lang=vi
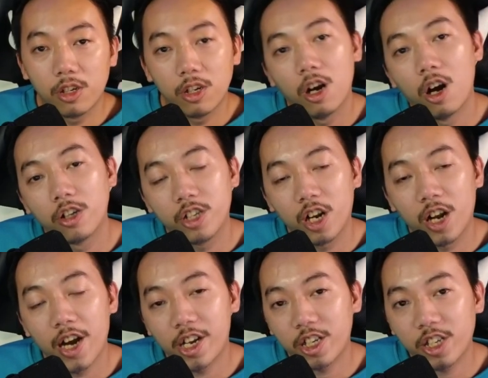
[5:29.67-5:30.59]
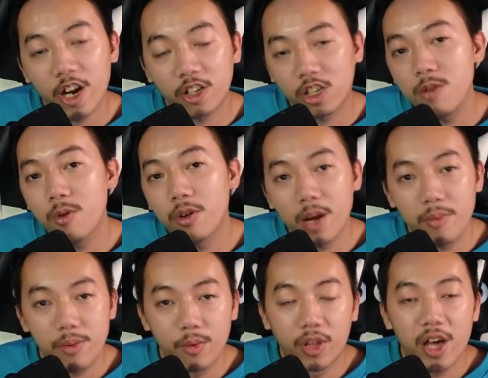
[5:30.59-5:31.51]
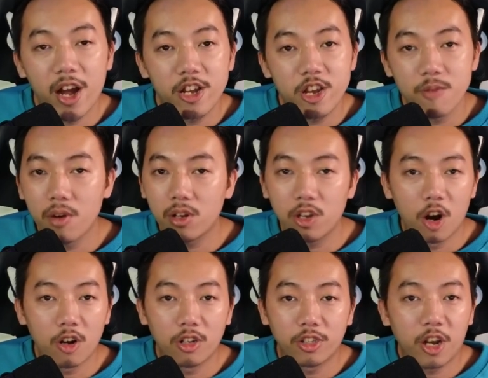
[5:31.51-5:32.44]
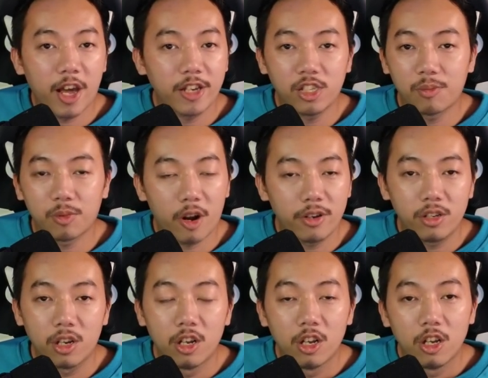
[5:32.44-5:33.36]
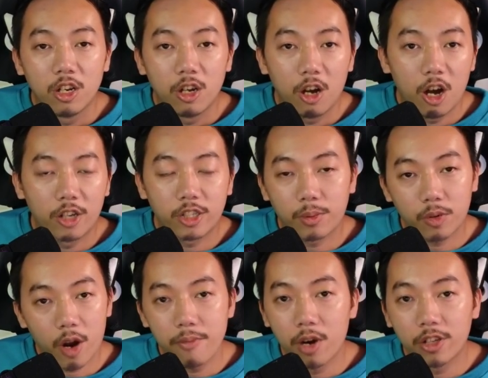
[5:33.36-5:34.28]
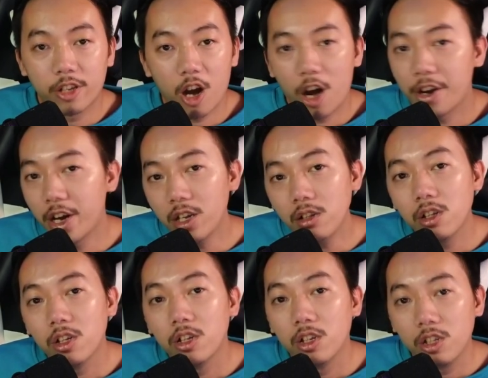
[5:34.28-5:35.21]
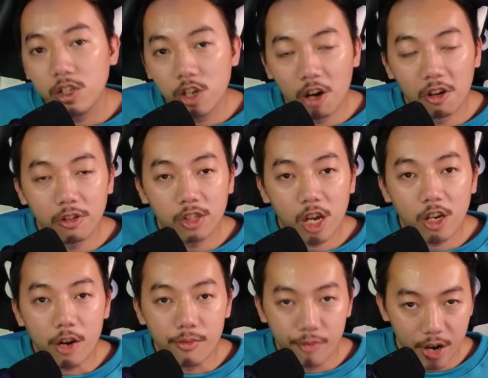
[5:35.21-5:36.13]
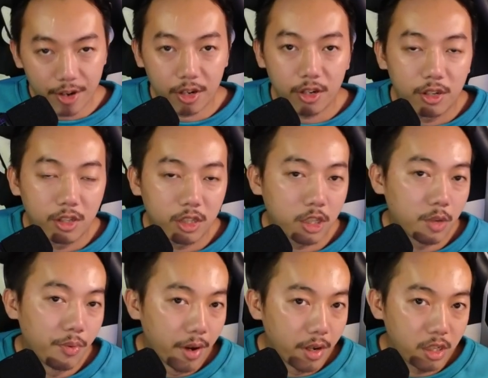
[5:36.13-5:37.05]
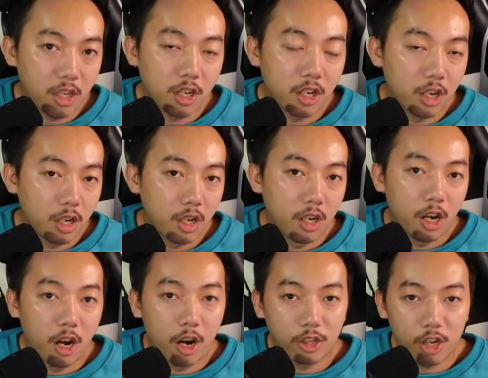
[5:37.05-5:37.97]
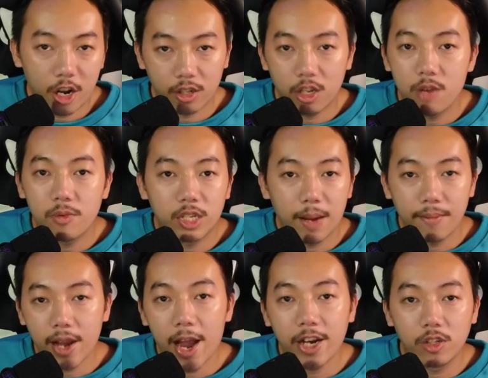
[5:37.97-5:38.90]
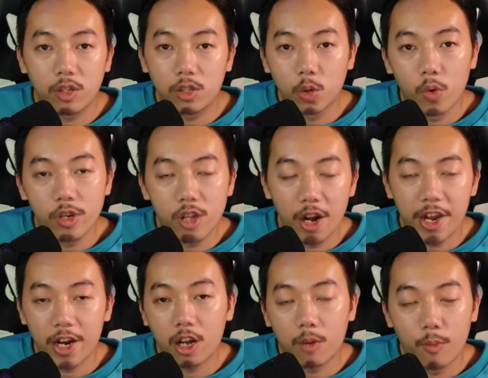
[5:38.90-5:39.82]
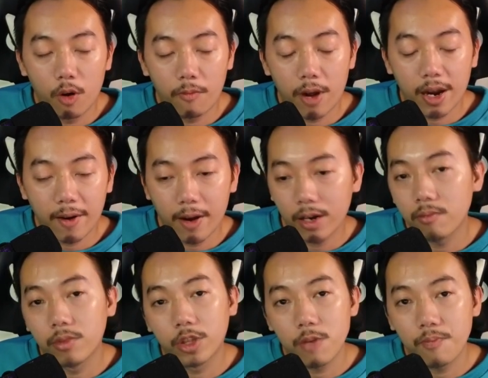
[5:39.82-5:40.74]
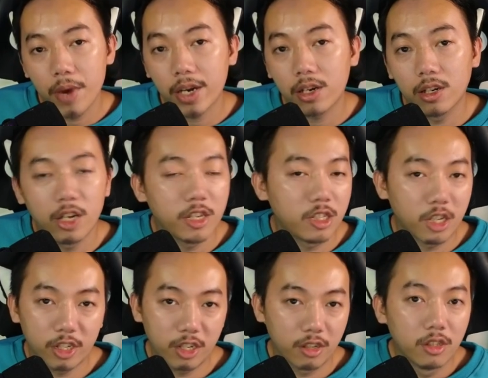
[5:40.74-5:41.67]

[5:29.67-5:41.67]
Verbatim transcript: ở chỉ là là thi bằng này bị bố lại nhưng bằng vô like subscribe uh, subscriber tầng ngon lắm vô tới convert vừa chia ở trả thi về trăm khác là chỉ chú ý đó này là bông phạt khác mình tí pet anh chẳng đây